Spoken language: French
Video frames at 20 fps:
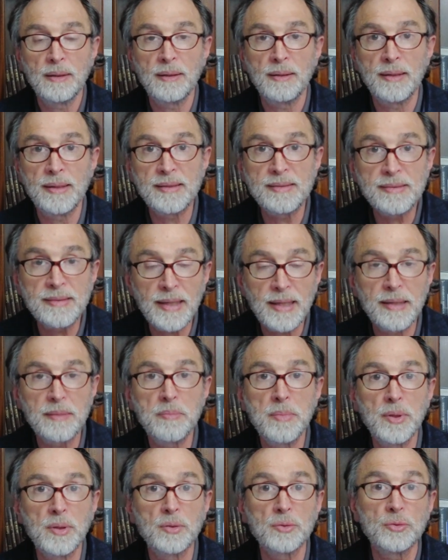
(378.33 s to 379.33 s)
les
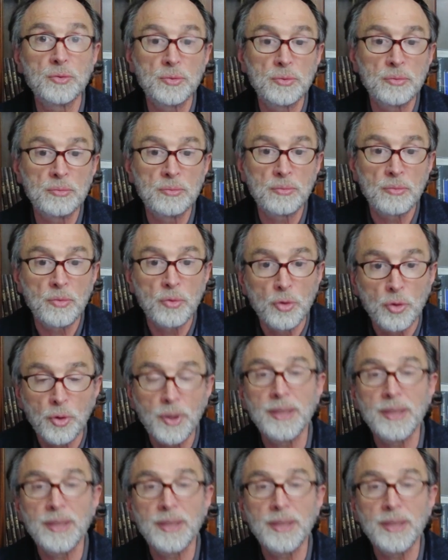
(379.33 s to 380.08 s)
éléments de